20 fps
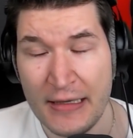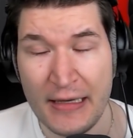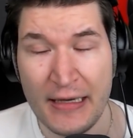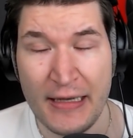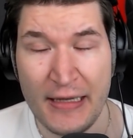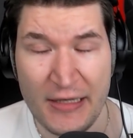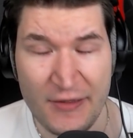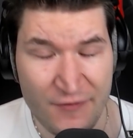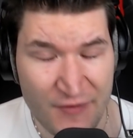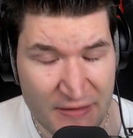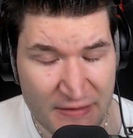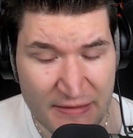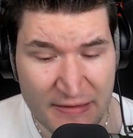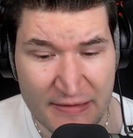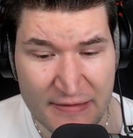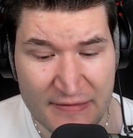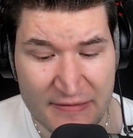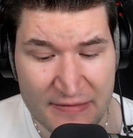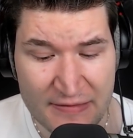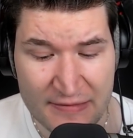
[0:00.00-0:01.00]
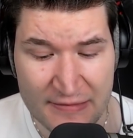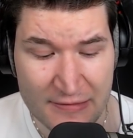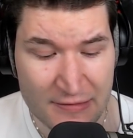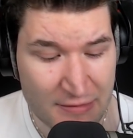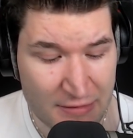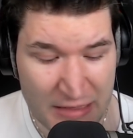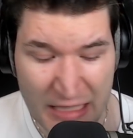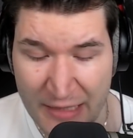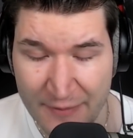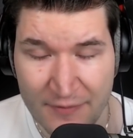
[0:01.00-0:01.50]
ich finde, es
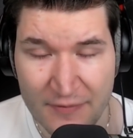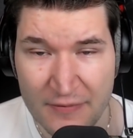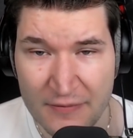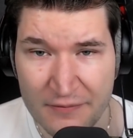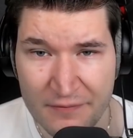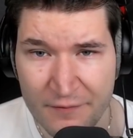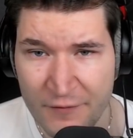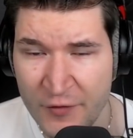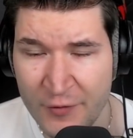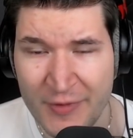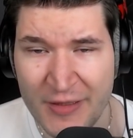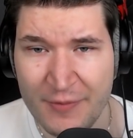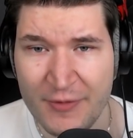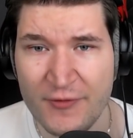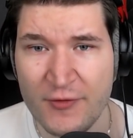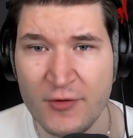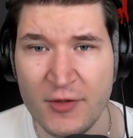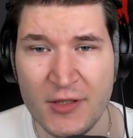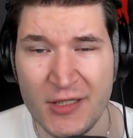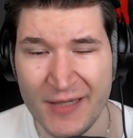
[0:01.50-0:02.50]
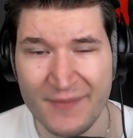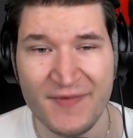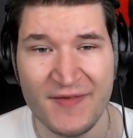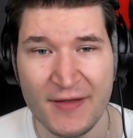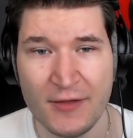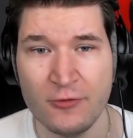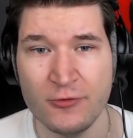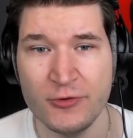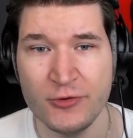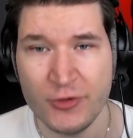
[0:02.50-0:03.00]
kam, für mich persönlich kam es
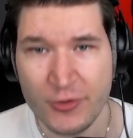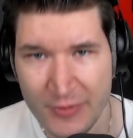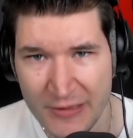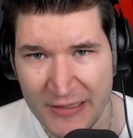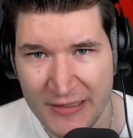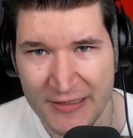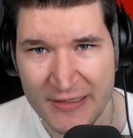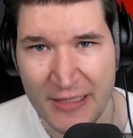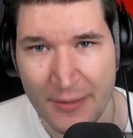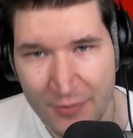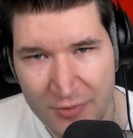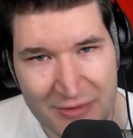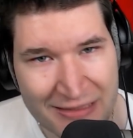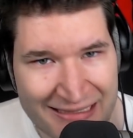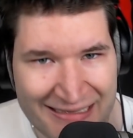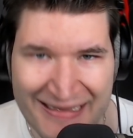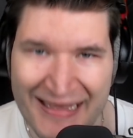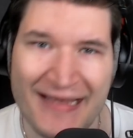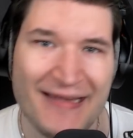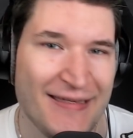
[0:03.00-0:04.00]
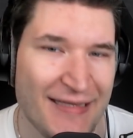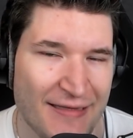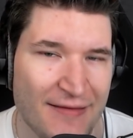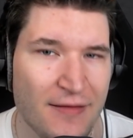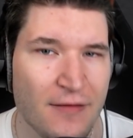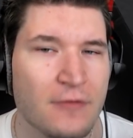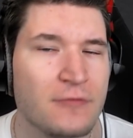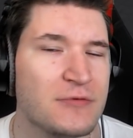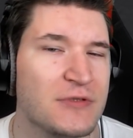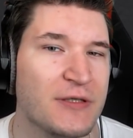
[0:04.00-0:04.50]
sehr gut rüber. Ich habe eine kleine
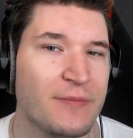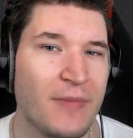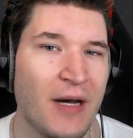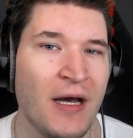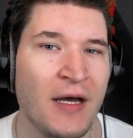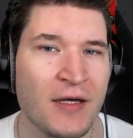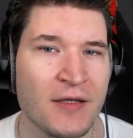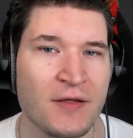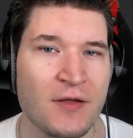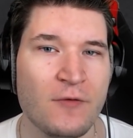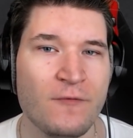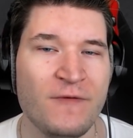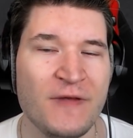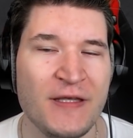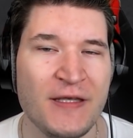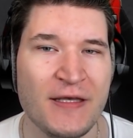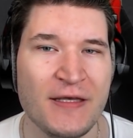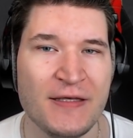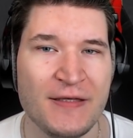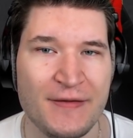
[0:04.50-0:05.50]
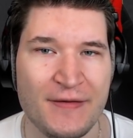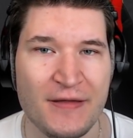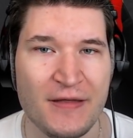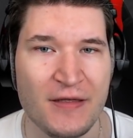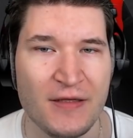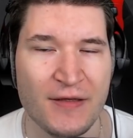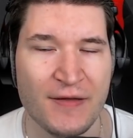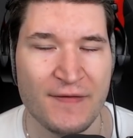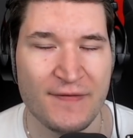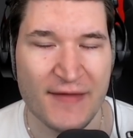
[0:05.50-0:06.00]
Änderung gemacht, wie ich
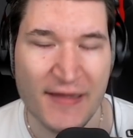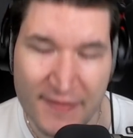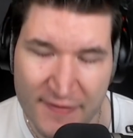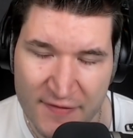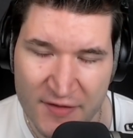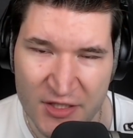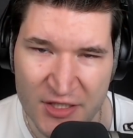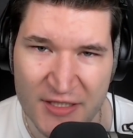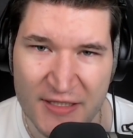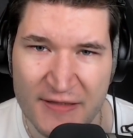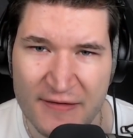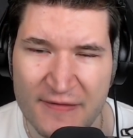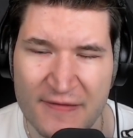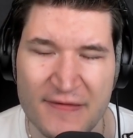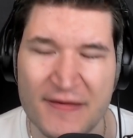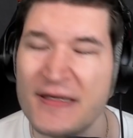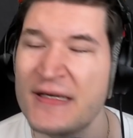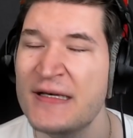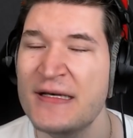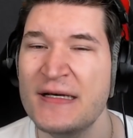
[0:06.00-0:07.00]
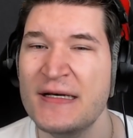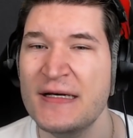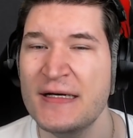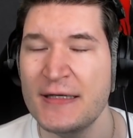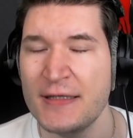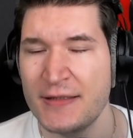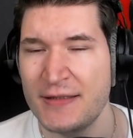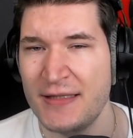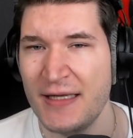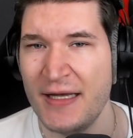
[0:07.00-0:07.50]
die Stats-Sheets
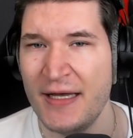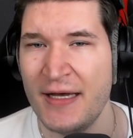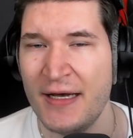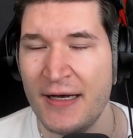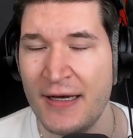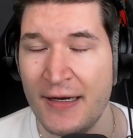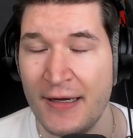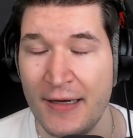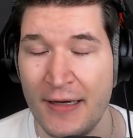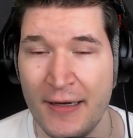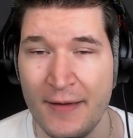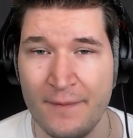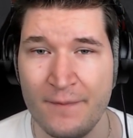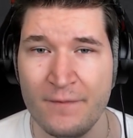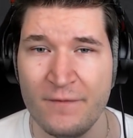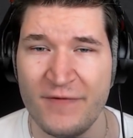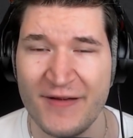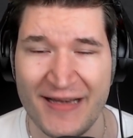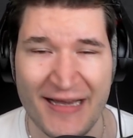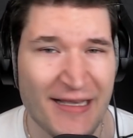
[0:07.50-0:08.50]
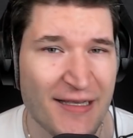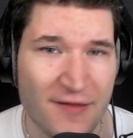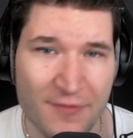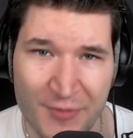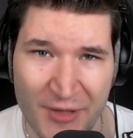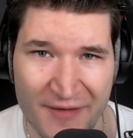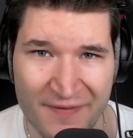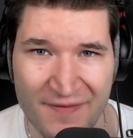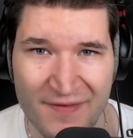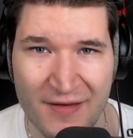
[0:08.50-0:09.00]
der ähm,
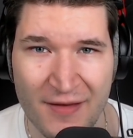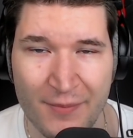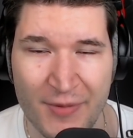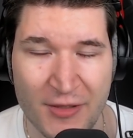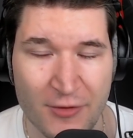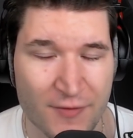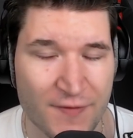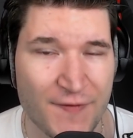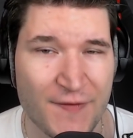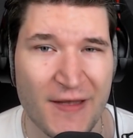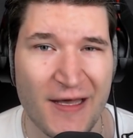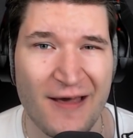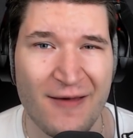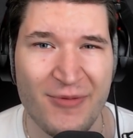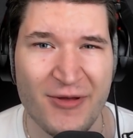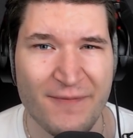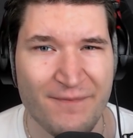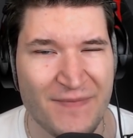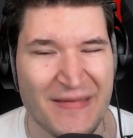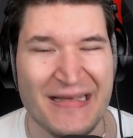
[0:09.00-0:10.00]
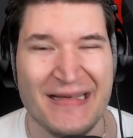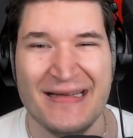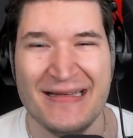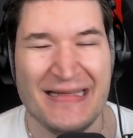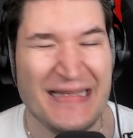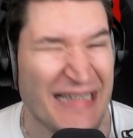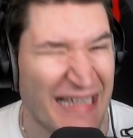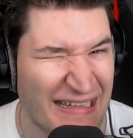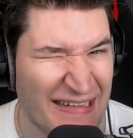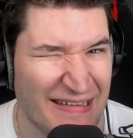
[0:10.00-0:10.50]
Vergleichspanzer benutzt habe.
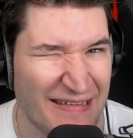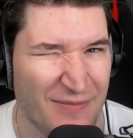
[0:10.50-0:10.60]
Lasst es